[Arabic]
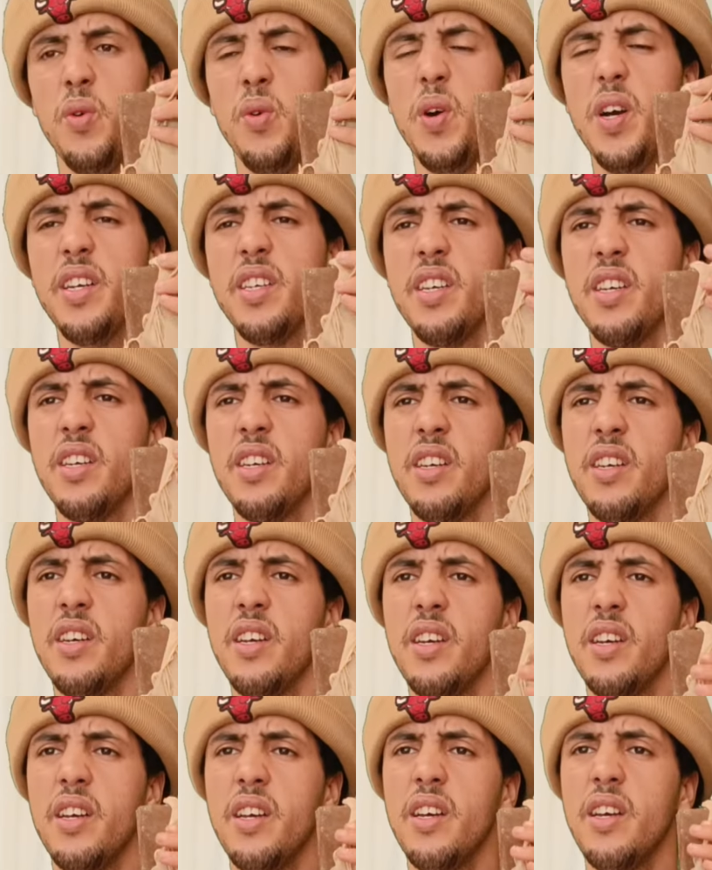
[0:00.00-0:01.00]
وي
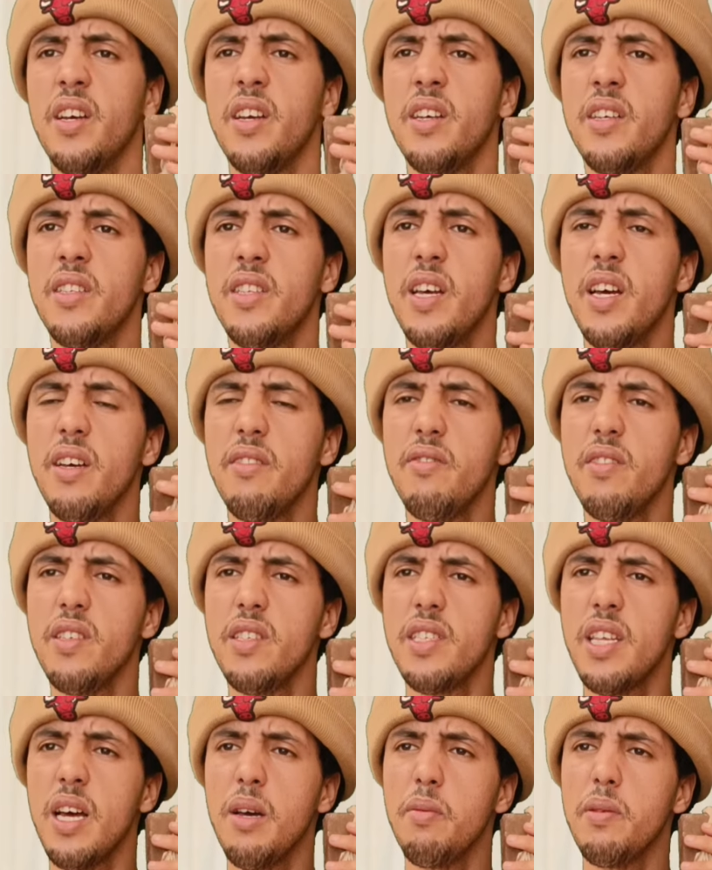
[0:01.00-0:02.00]
فين
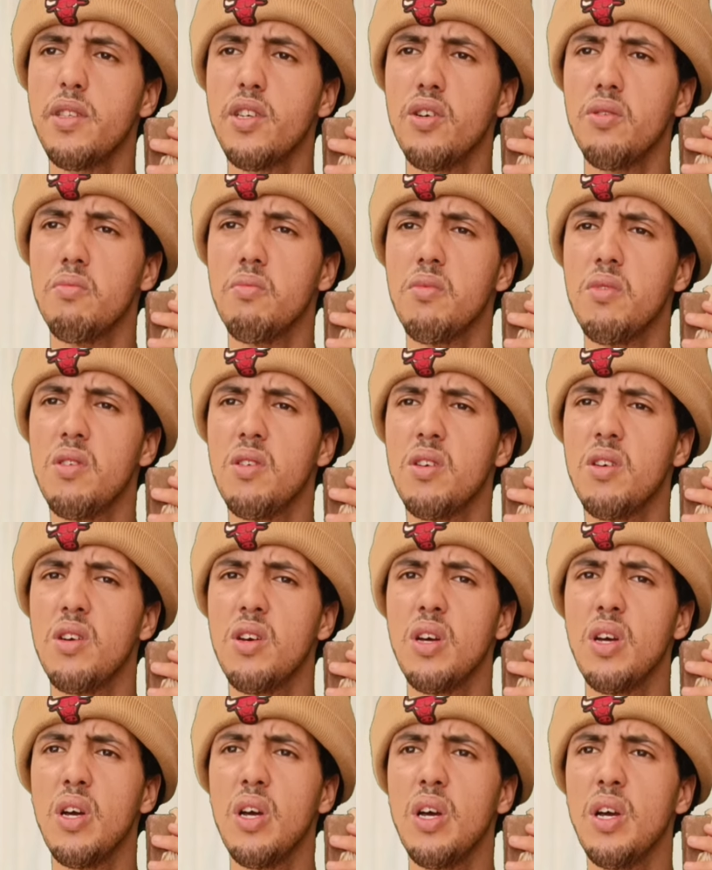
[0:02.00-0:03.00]
صاحبتكم
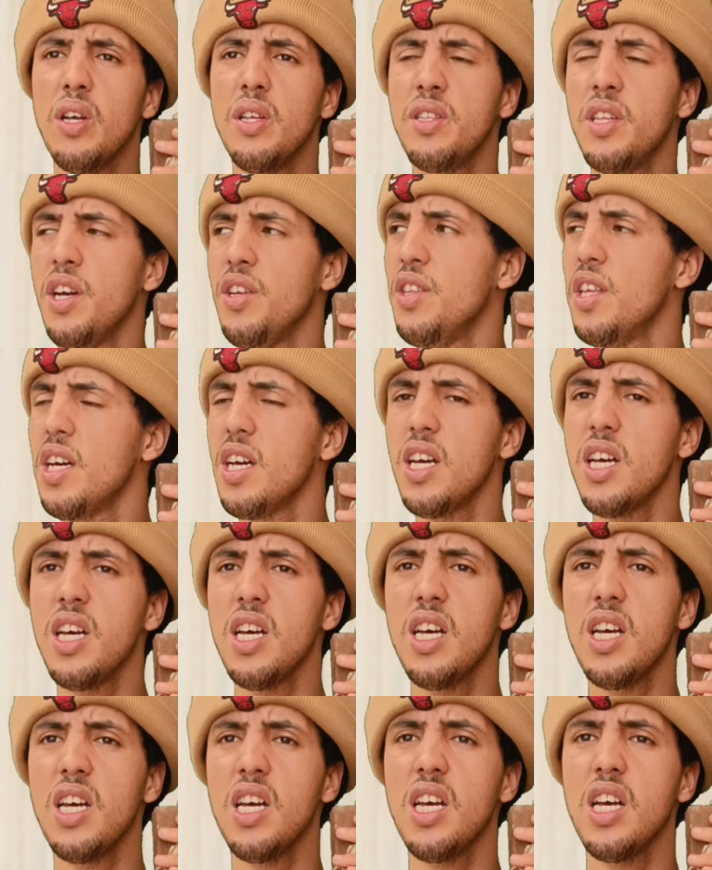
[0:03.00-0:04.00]
حنا
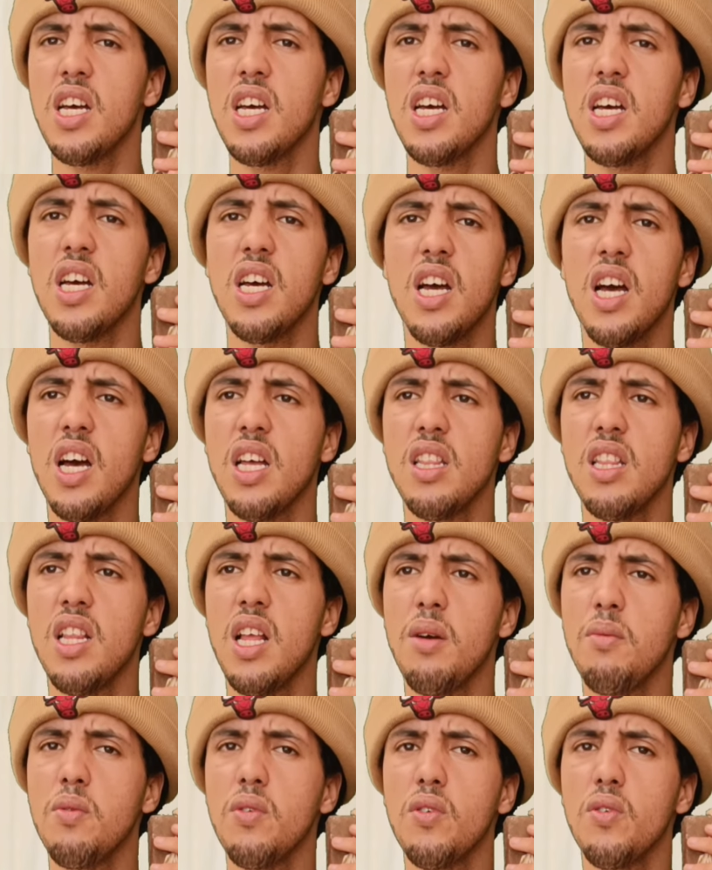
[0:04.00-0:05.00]

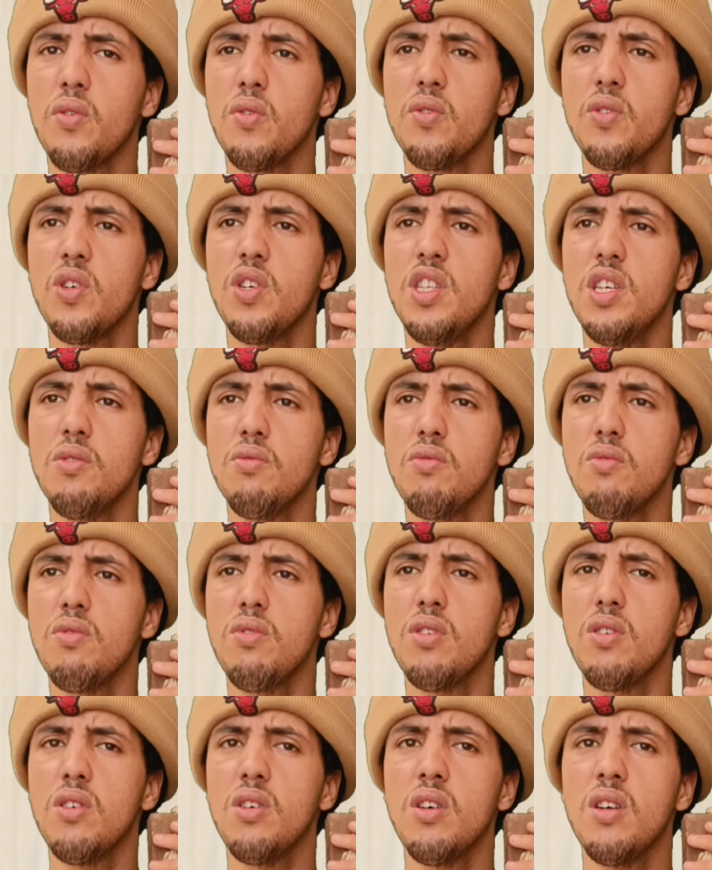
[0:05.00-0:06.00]
نلعبوا القروض هنا
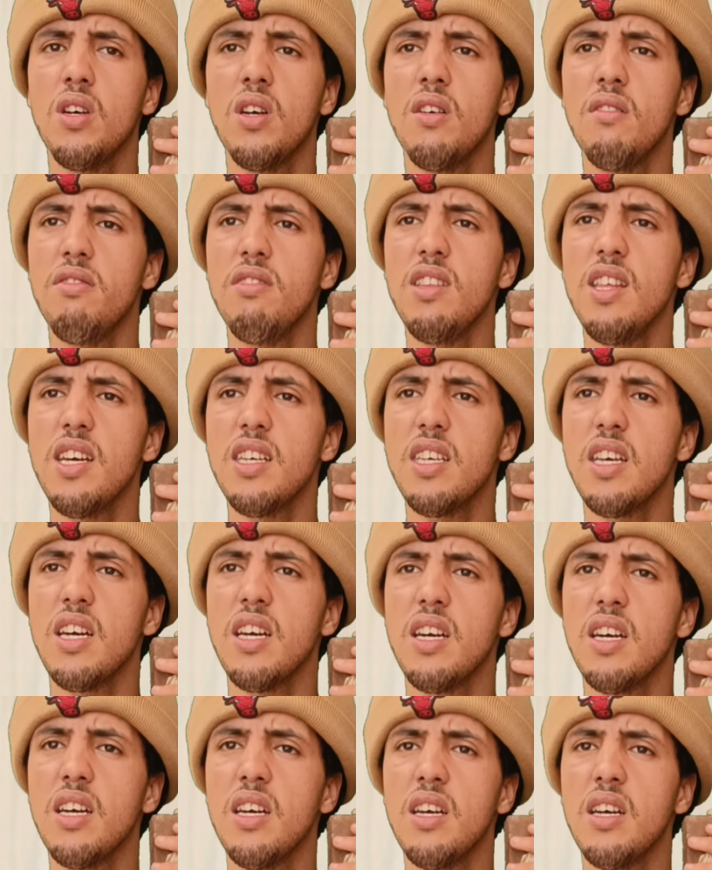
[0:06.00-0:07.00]
ولا هي
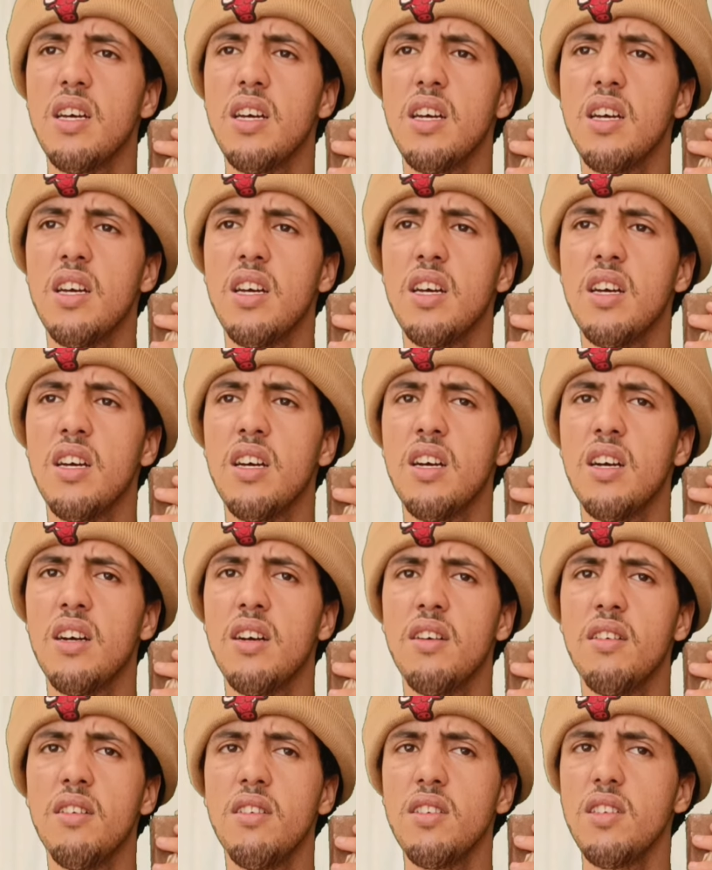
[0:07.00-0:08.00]

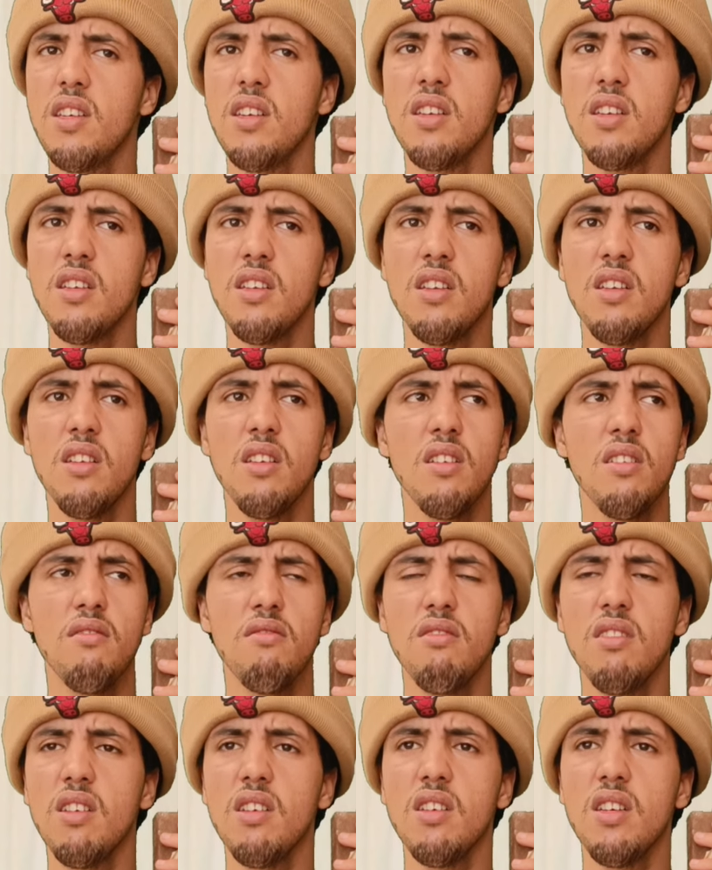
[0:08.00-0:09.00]
اش
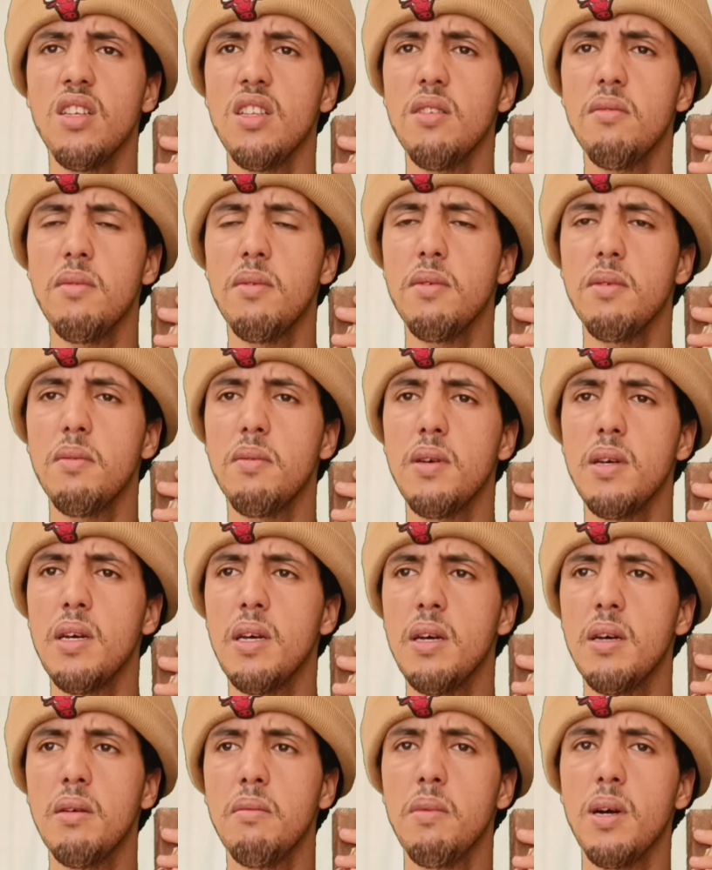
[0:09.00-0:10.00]
حنا ما,
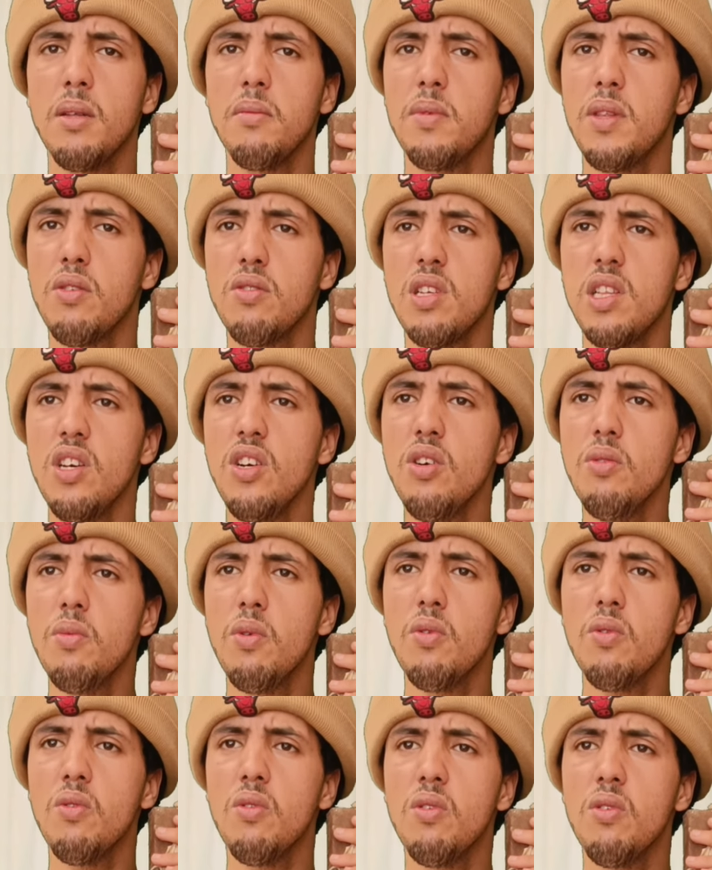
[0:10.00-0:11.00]
ما نبداوش
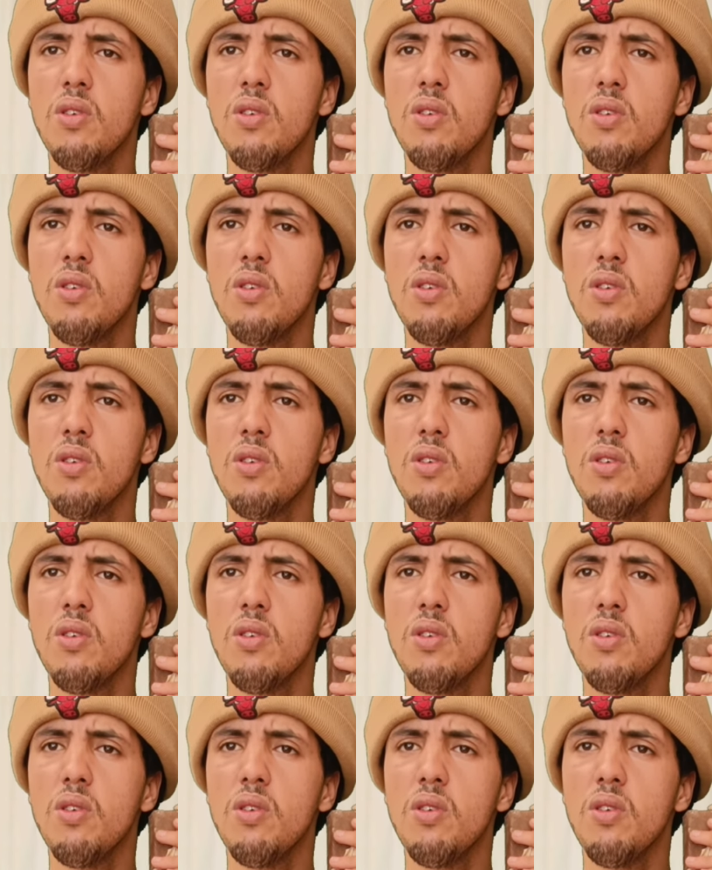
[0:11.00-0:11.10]
اليوم